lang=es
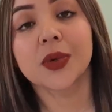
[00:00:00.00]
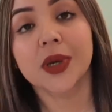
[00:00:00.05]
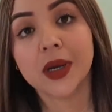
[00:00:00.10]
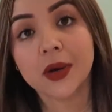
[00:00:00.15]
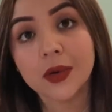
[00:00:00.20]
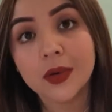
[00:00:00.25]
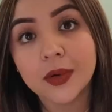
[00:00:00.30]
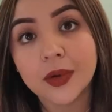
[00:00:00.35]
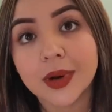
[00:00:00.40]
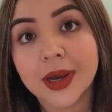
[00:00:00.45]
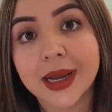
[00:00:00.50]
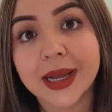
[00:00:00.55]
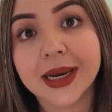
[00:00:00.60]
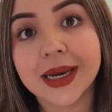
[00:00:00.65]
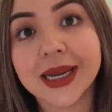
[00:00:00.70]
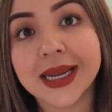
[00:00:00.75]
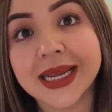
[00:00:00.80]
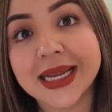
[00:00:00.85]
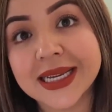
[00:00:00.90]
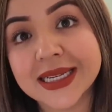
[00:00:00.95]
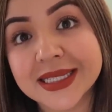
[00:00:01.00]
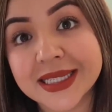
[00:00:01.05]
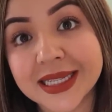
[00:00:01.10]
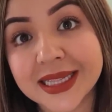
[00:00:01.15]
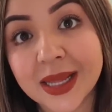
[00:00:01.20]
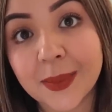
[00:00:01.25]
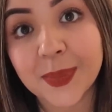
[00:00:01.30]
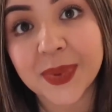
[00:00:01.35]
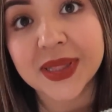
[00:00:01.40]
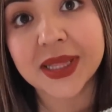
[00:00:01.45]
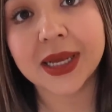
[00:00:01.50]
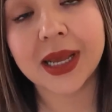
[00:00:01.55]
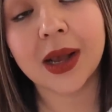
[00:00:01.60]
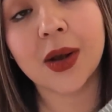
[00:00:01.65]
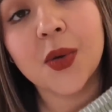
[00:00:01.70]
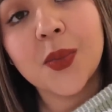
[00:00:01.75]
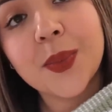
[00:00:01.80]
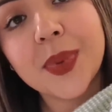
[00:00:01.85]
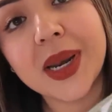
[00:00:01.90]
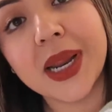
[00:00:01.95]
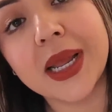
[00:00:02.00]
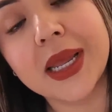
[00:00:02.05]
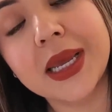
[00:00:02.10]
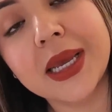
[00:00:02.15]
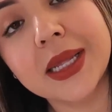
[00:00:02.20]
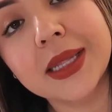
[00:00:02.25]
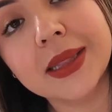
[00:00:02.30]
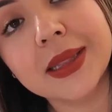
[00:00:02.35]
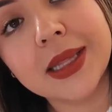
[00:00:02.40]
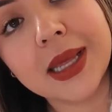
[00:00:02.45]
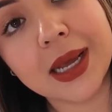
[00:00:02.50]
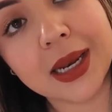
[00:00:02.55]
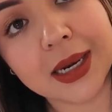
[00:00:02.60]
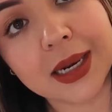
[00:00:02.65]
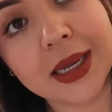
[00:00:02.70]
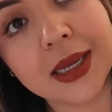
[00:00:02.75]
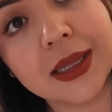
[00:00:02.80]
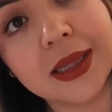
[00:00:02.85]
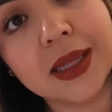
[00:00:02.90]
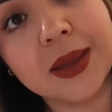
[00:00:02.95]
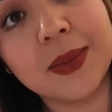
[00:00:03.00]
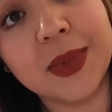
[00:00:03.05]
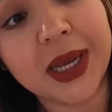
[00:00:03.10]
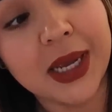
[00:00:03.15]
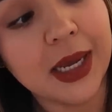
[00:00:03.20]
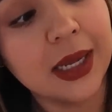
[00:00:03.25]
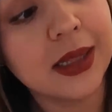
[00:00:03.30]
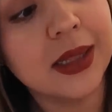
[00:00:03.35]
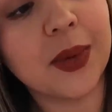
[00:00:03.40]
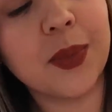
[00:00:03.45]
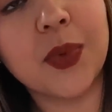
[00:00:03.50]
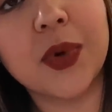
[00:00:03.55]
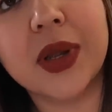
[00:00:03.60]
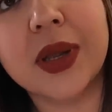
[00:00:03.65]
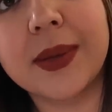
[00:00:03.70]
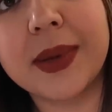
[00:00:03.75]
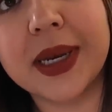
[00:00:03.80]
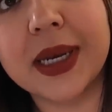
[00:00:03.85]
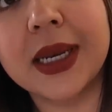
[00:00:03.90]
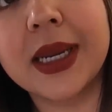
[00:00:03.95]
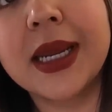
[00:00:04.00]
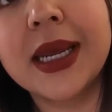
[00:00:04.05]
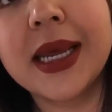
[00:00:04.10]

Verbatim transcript: voy a colocar este tapete que compré ahí en Target y me encanta porque vean,